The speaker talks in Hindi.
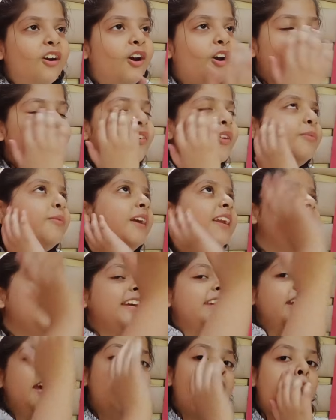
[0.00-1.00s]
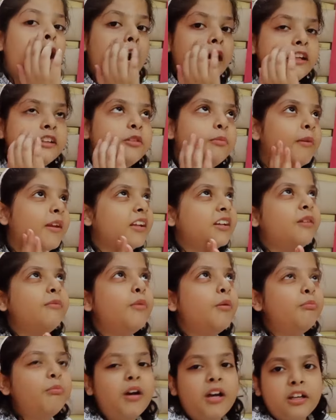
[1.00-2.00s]
और फिर मैं लेके आ रही थी मैंने
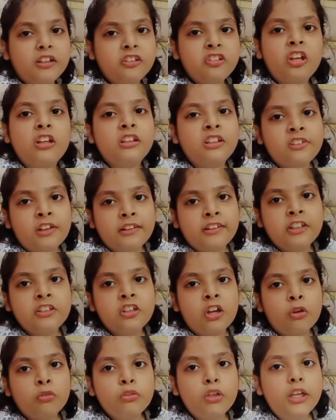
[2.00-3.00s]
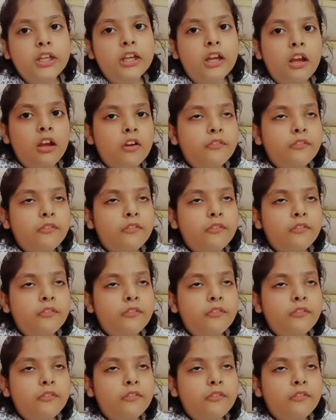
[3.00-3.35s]
कहा मम्मा जल्दी जल्दी जाऊँगी